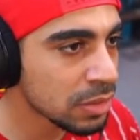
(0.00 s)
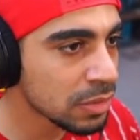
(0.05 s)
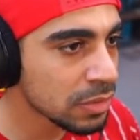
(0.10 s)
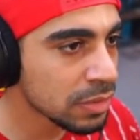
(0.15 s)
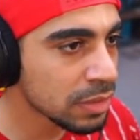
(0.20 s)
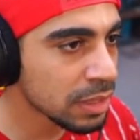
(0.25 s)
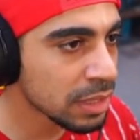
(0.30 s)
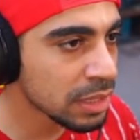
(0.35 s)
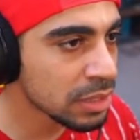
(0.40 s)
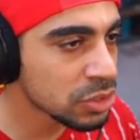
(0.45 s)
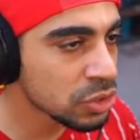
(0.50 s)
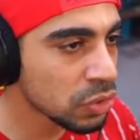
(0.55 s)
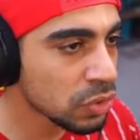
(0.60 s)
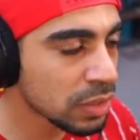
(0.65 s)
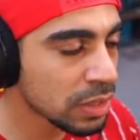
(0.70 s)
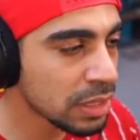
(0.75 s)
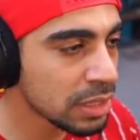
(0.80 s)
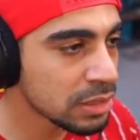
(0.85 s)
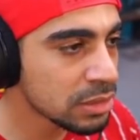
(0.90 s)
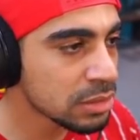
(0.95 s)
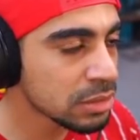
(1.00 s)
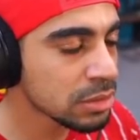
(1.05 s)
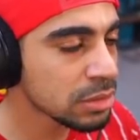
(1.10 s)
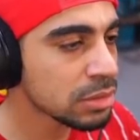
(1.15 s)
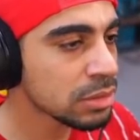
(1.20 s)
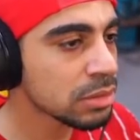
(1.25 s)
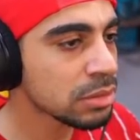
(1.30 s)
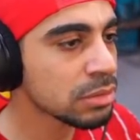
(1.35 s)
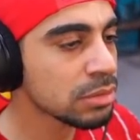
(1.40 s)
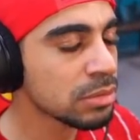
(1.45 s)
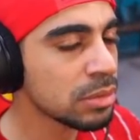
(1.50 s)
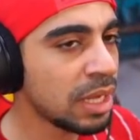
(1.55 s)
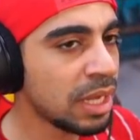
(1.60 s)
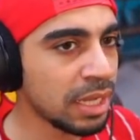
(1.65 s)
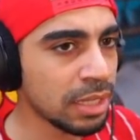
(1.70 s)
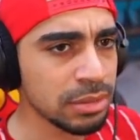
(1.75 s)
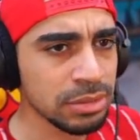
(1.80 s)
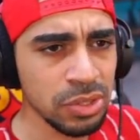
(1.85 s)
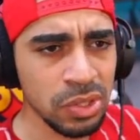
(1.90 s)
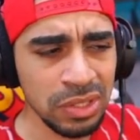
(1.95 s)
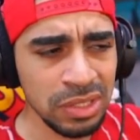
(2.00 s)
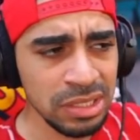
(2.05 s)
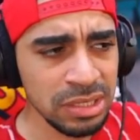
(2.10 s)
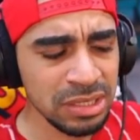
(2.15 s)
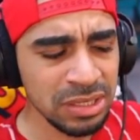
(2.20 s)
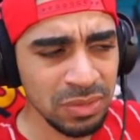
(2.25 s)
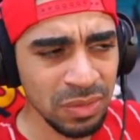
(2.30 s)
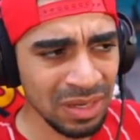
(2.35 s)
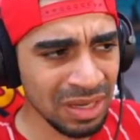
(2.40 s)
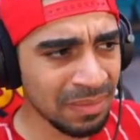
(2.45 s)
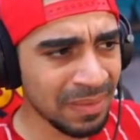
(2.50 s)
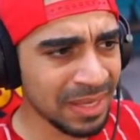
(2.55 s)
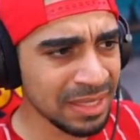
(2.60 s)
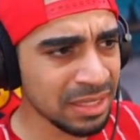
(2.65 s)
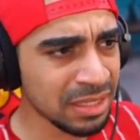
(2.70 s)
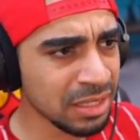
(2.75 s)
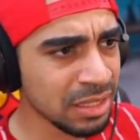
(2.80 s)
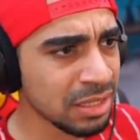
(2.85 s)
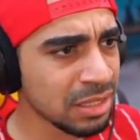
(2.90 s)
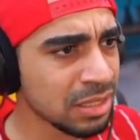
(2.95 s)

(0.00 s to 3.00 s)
اوكي شوكلت آه شوكلت والله ما ادري